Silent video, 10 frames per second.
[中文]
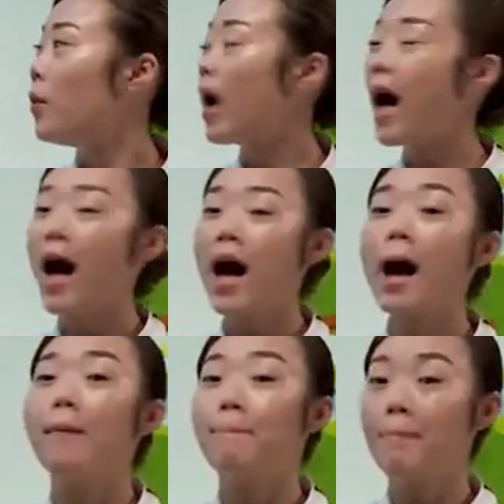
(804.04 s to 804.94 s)
不
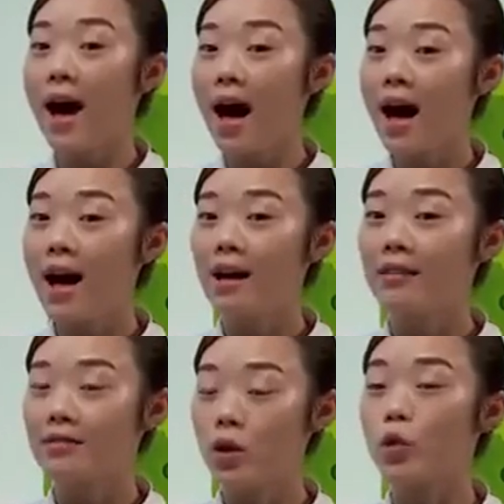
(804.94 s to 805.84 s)
啊。
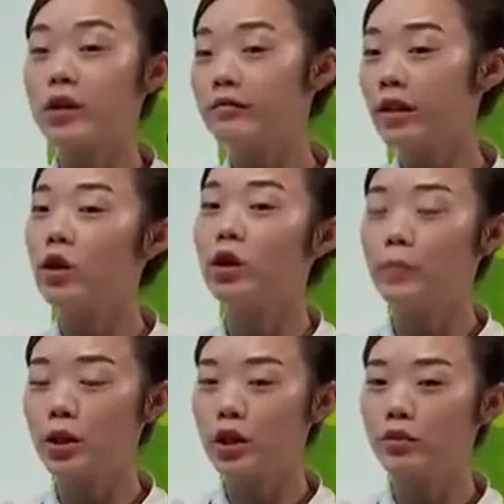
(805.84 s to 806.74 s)
有声调
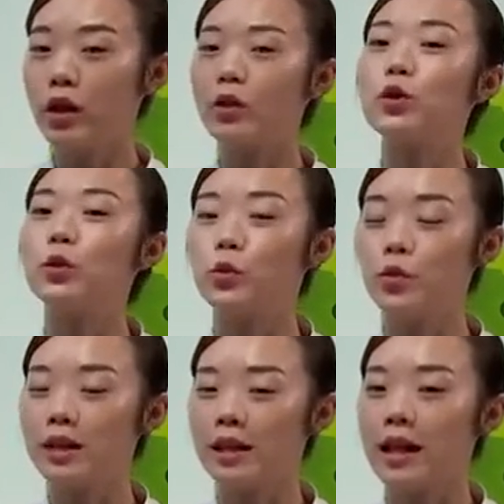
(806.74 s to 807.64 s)
和没声调的时候
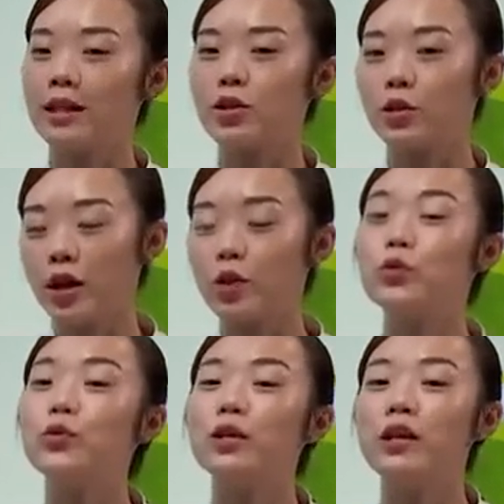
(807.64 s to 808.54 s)
读起来的时候要
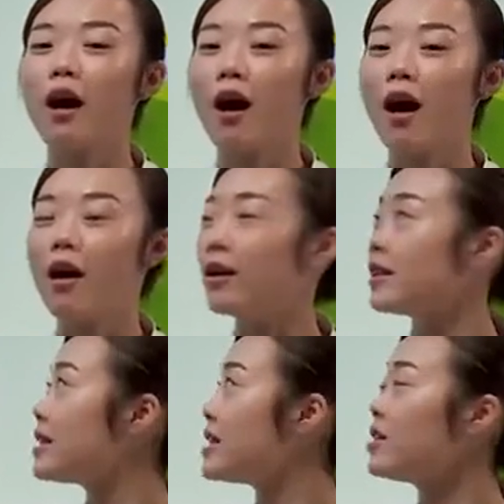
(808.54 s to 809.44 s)
注意啊，
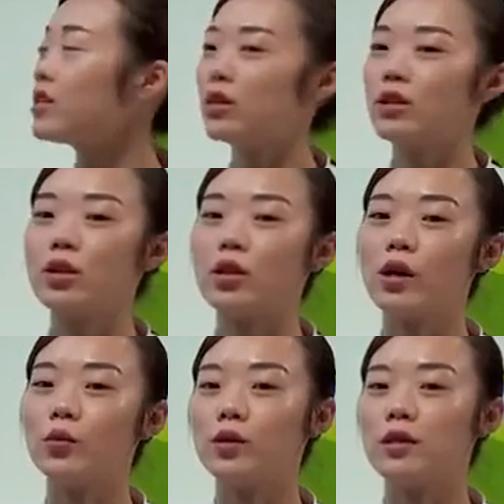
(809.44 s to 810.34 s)
轻声的时候
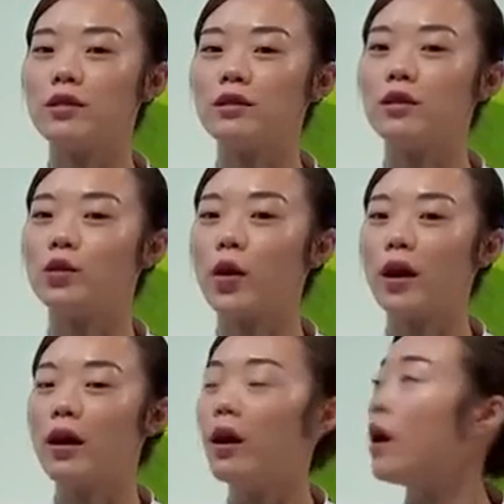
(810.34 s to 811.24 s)
要读的轻而短。
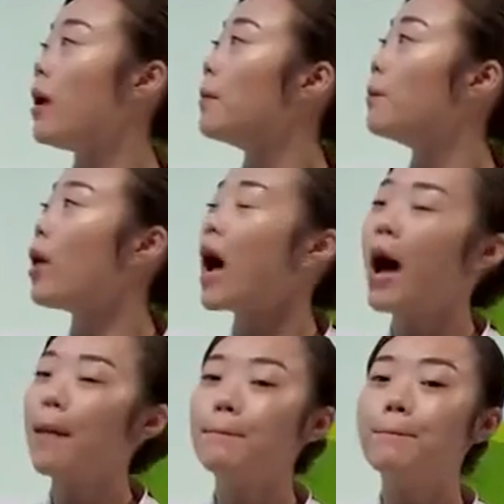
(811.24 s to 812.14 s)
不
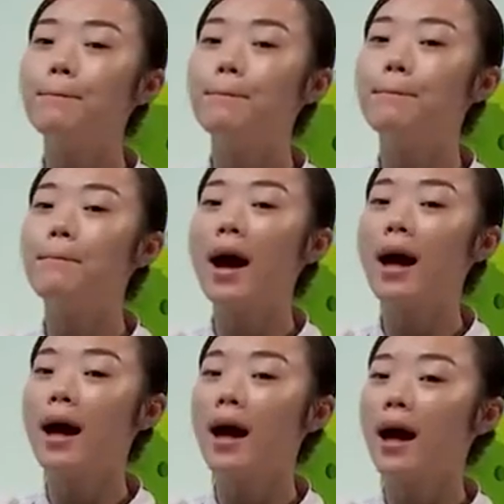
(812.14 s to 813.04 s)
啊
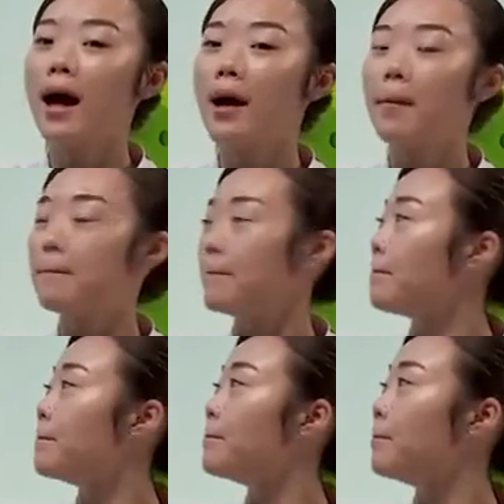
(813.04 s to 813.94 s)
巴，
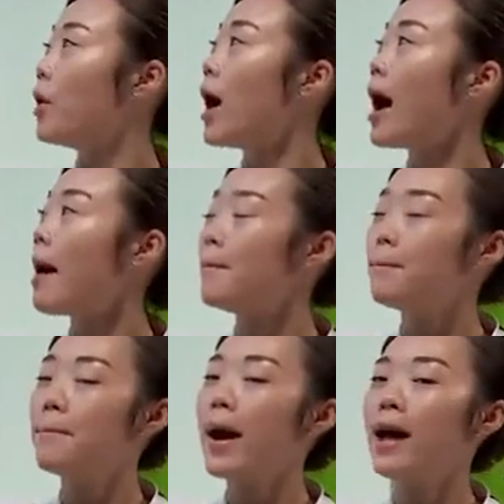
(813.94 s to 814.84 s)
不啊
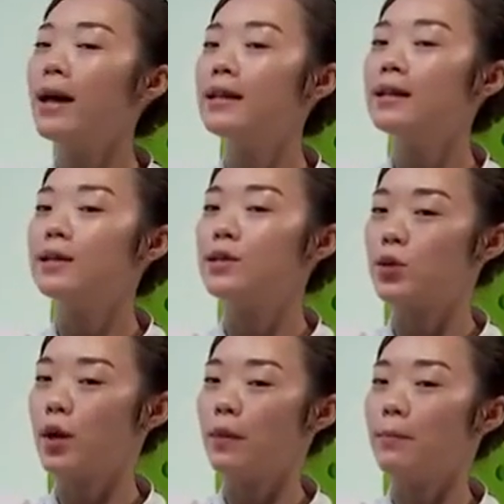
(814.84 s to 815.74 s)
巴，
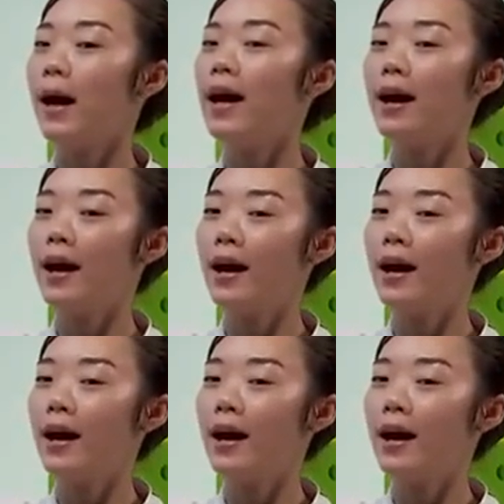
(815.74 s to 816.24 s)
嘴巴。